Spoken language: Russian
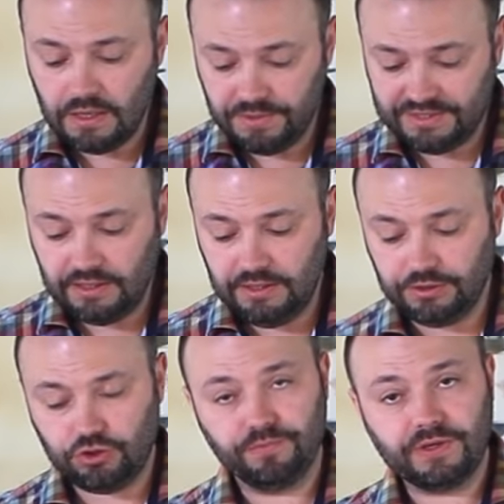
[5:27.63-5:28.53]

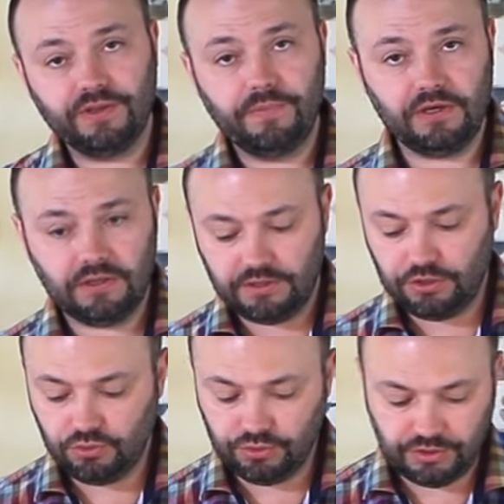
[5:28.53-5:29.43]
просолилось, чтобы равномерно
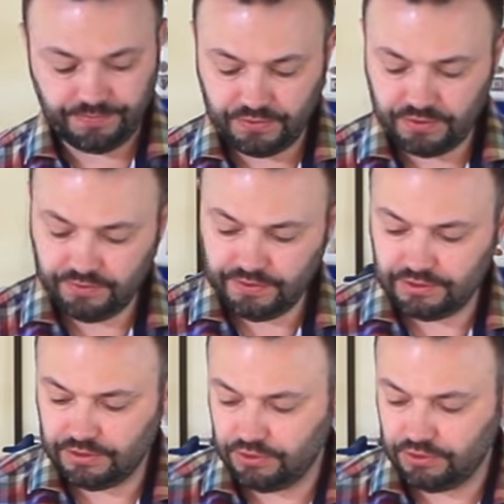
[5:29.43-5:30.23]
разошелся э, весь